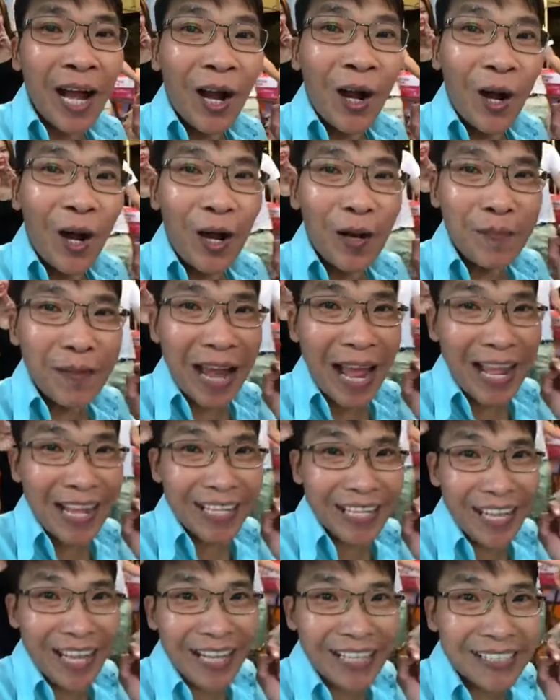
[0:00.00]
hôm nay
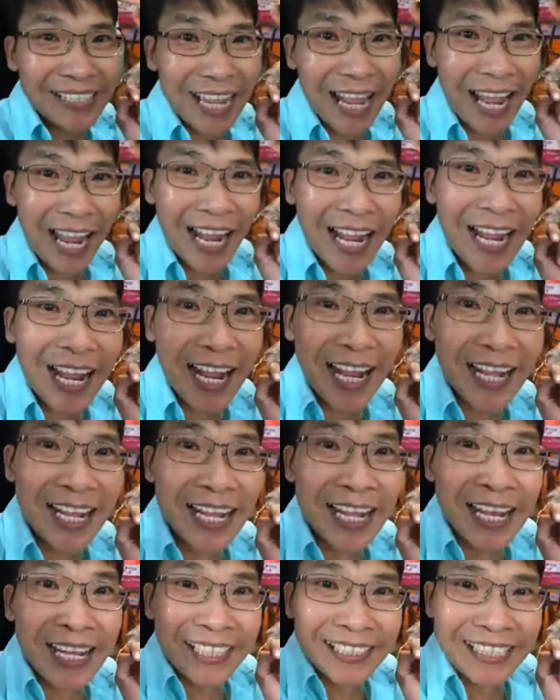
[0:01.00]
chế sẽ
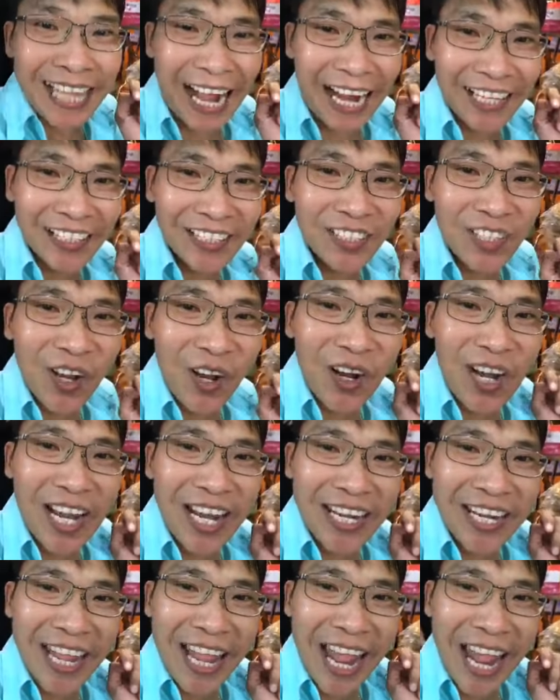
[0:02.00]
tặng cho lê
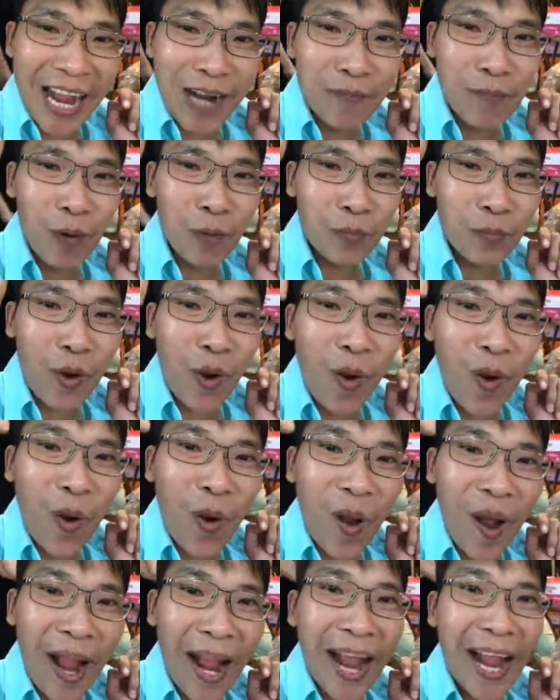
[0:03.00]
giang một đóa
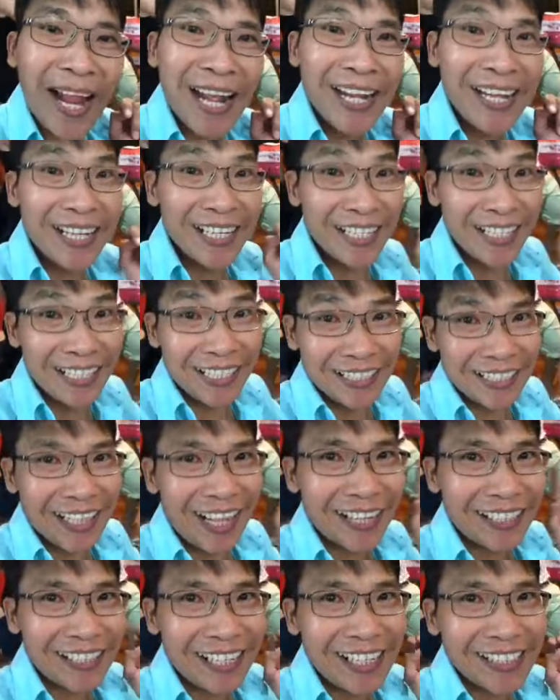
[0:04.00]
hoa
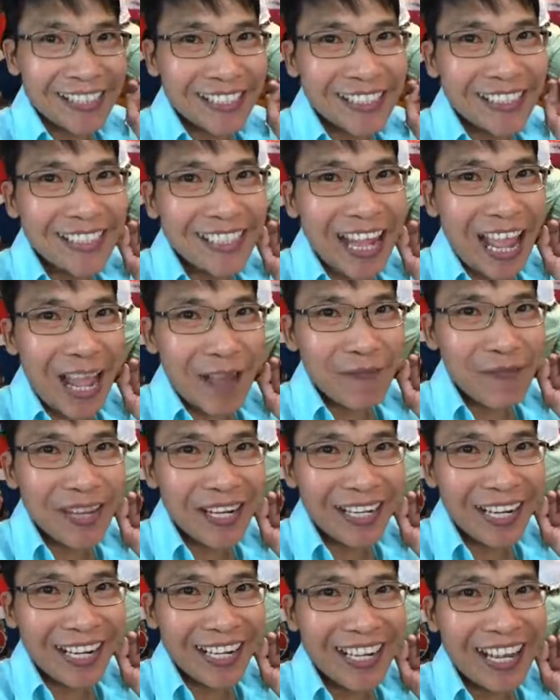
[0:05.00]
thật là xinh đẹp cho
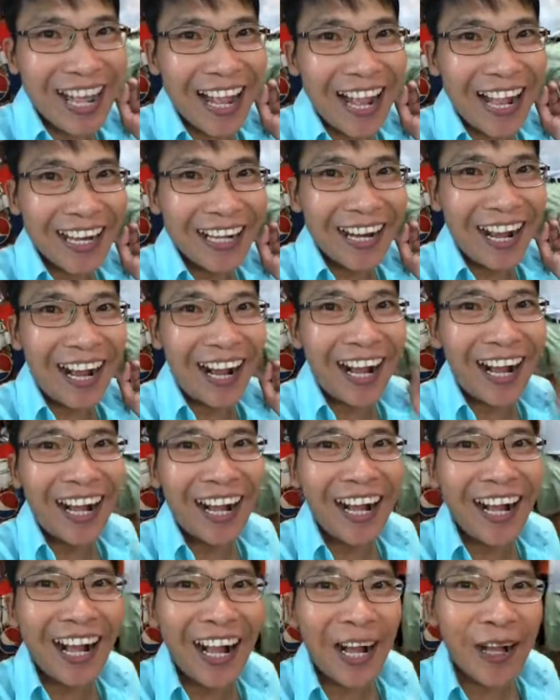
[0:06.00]
cả nhà
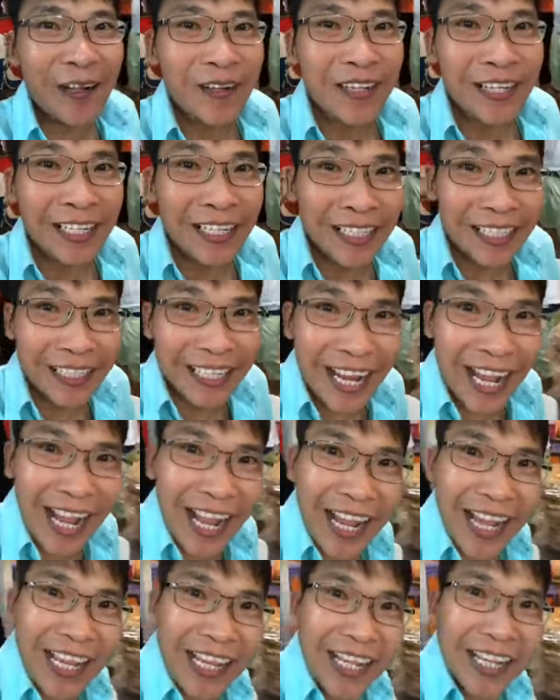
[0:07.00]
đó
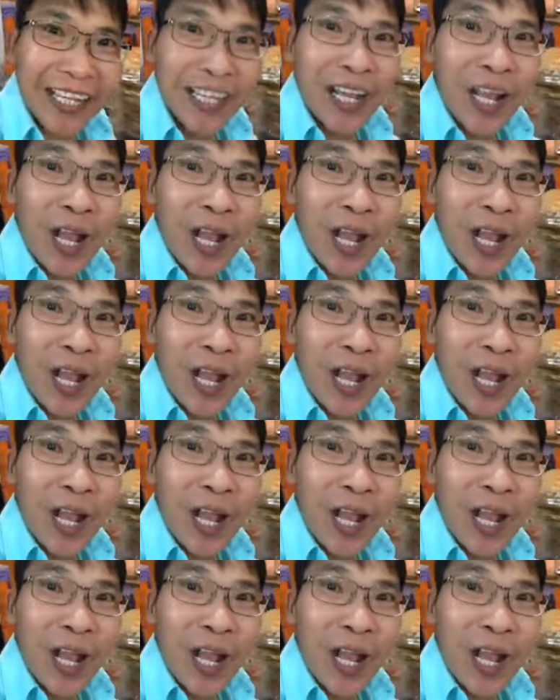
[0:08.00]
đây